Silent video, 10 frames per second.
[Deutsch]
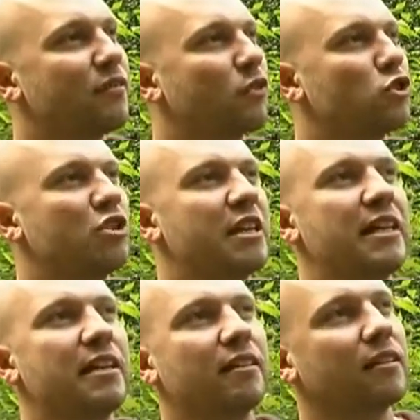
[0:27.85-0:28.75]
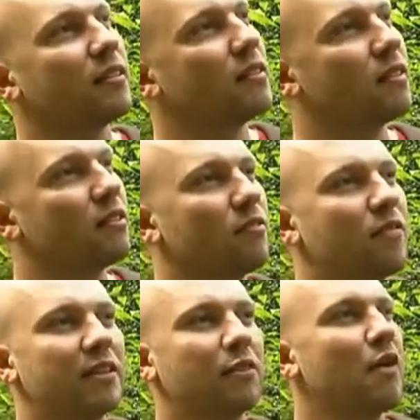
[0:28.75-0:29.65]
von Schnee,
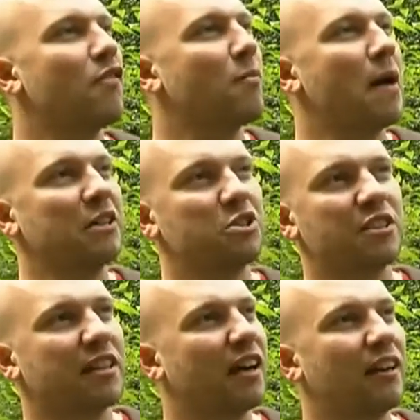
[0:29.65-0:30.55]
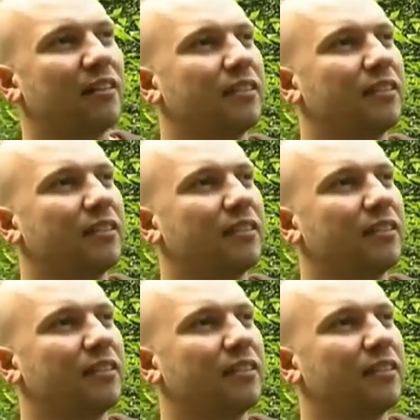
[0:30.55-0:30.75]
vielleicht auch einfach Matsch, ist egal.